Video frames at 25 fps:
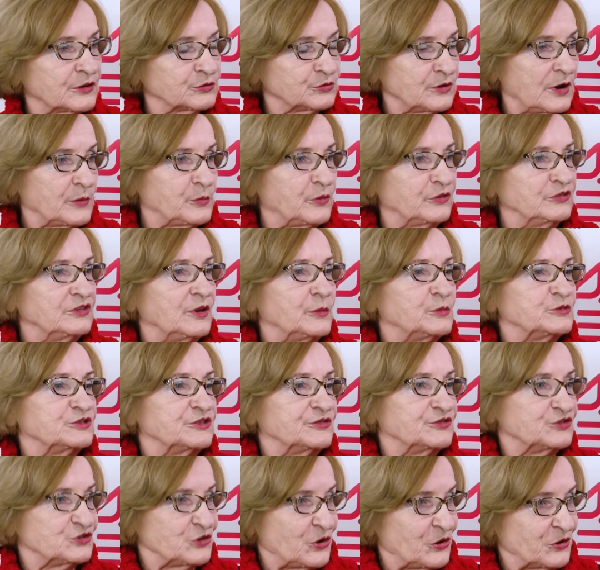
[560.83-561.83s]
która powinna być
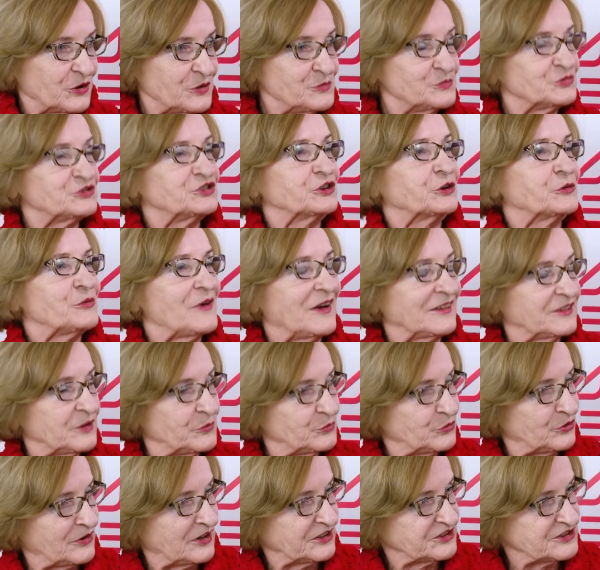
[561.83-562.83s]
wzorem, przykładem
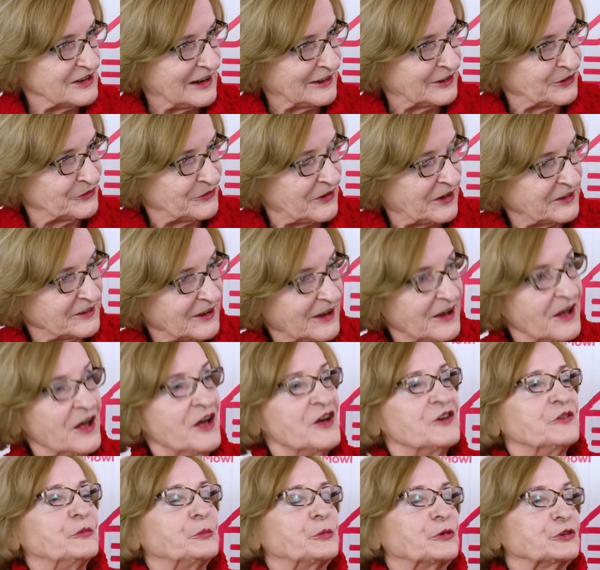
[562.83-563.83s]
do naśladowania,
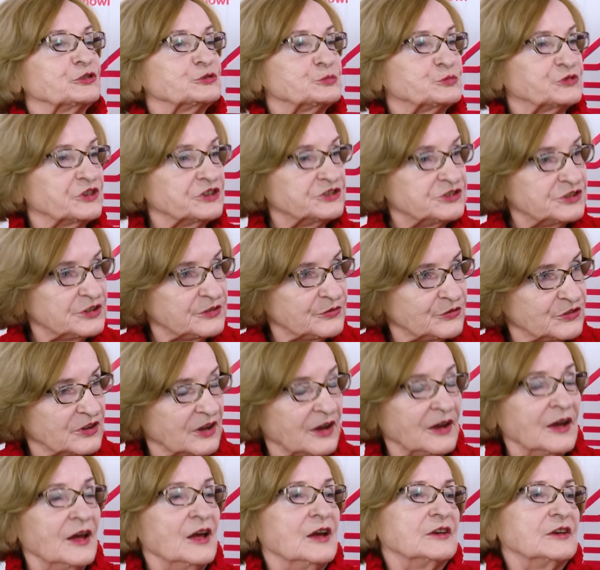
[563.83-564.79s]
Wprost przeciwnie.